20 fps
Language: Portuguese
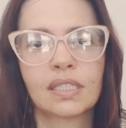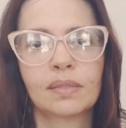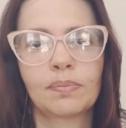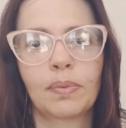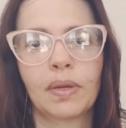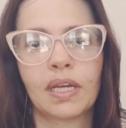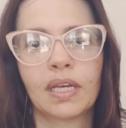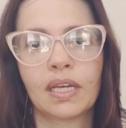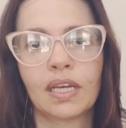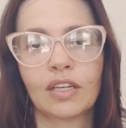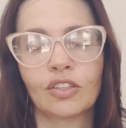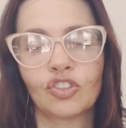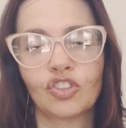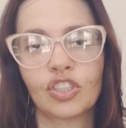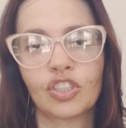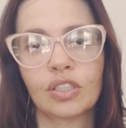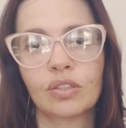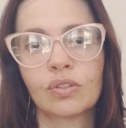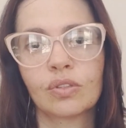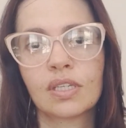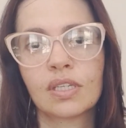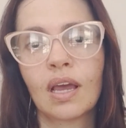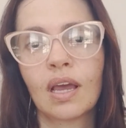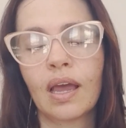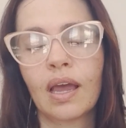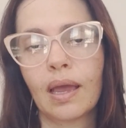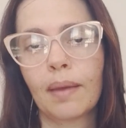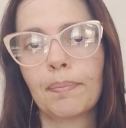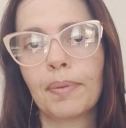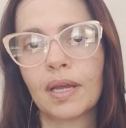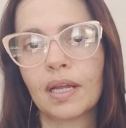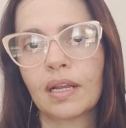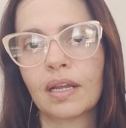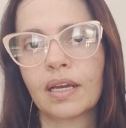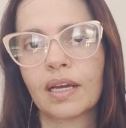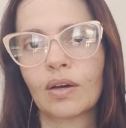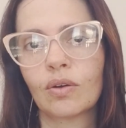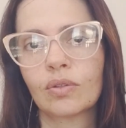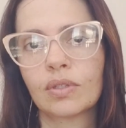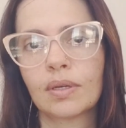brinquedinhos. É bem
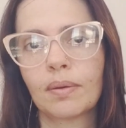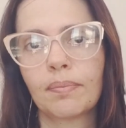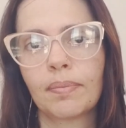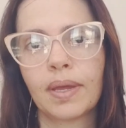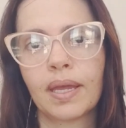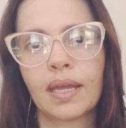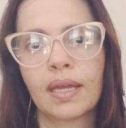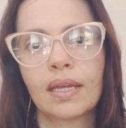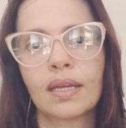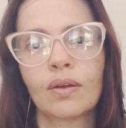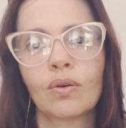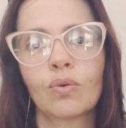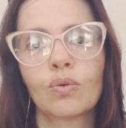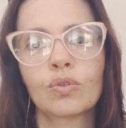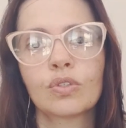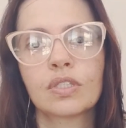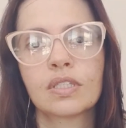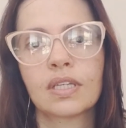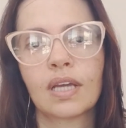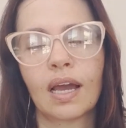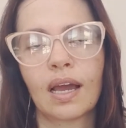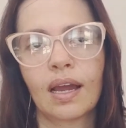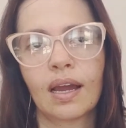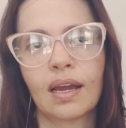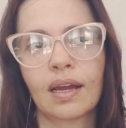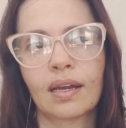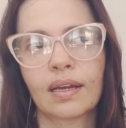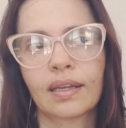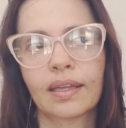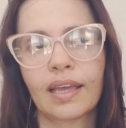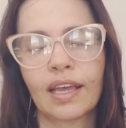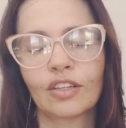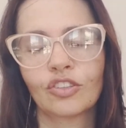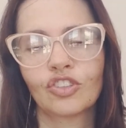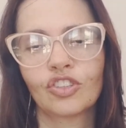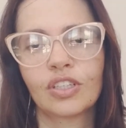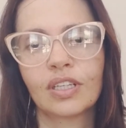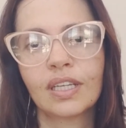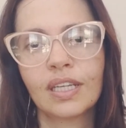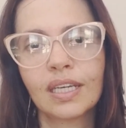legal também usar
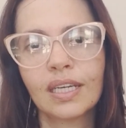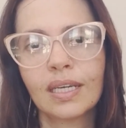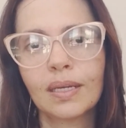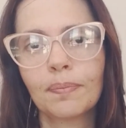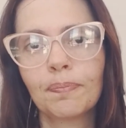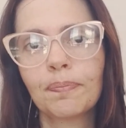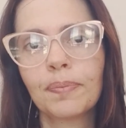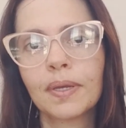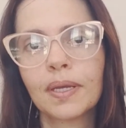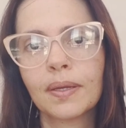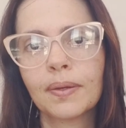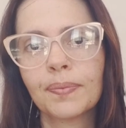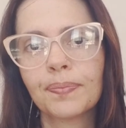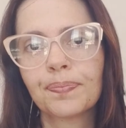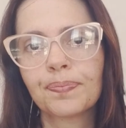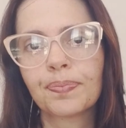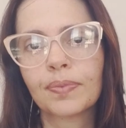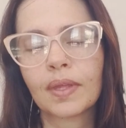catnip,